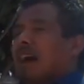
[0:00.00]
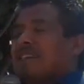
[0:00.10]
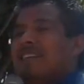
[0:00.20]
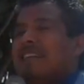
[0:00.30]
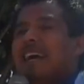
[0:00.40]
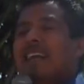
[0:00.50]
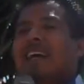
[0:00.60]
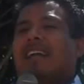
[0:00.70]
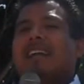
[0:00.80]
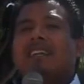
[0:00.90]
Así
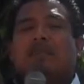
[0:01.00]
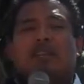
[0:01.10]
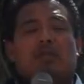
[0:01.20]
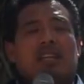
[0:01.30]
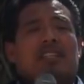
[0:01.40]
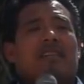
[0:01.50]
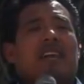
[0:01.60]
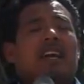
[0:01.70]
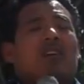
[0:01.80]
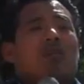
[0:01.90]
las personas que
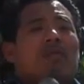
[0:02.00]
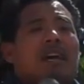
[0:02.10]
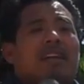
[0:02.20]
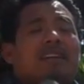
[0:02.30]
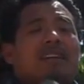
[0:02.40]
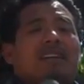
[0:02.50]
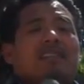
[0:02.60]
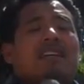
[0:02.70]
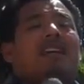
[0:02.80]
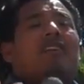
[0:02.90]
vienen a comprar
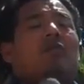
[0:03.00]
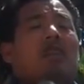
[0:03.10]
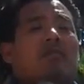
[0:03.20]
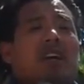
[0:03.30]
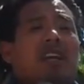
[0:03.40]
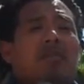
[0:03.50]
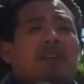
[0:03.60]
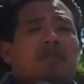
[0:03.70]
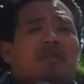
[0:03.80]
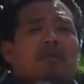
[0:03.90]
se llevan una buena
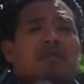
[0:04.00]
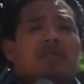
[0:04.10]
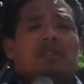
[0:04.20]
impresión.